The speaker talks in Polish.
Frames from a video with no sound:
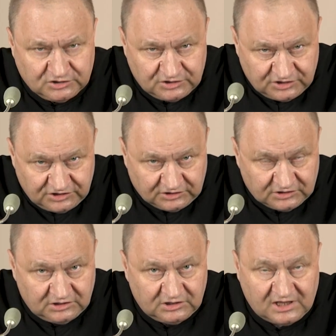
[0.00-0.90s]

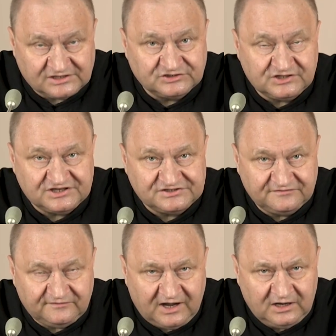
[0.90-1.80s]
nigdy nas nie
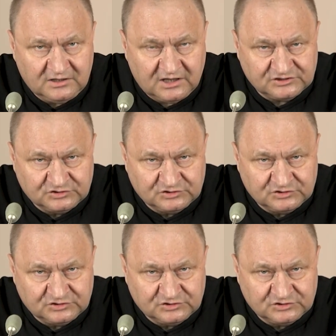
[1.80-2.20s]
zwalnia